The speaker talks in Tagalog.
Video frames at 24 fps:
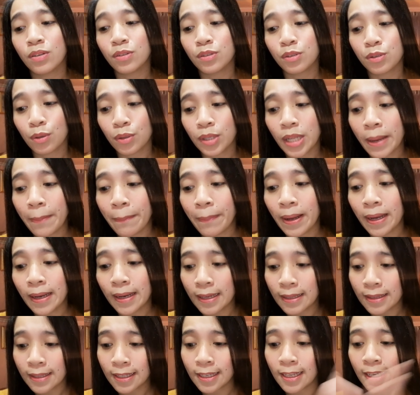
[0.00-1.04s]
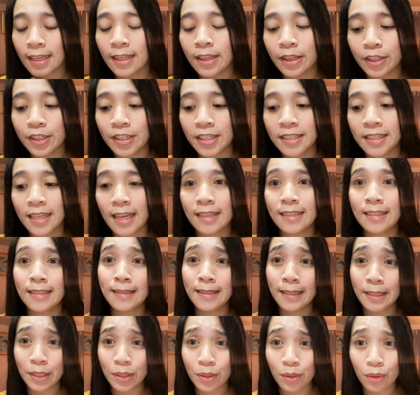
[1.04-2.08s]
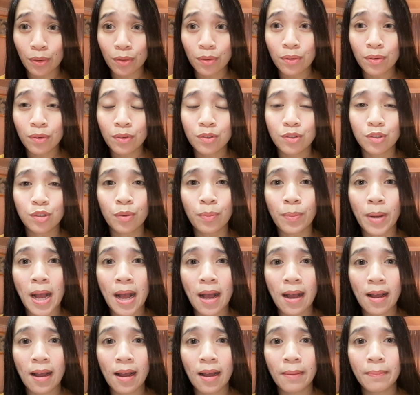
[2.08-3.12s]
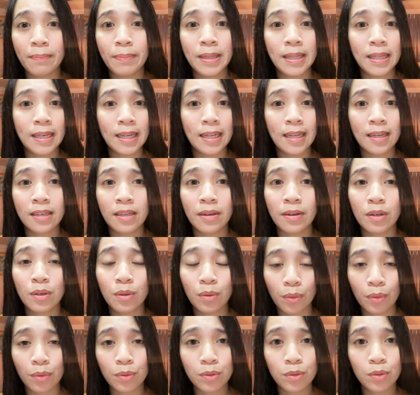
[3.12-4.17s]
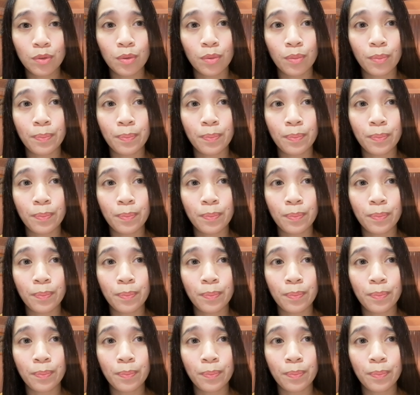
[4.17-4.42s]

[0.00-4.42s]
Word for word: So, napakaganda ng internet natin dito. So, makakabili ka lang ng load.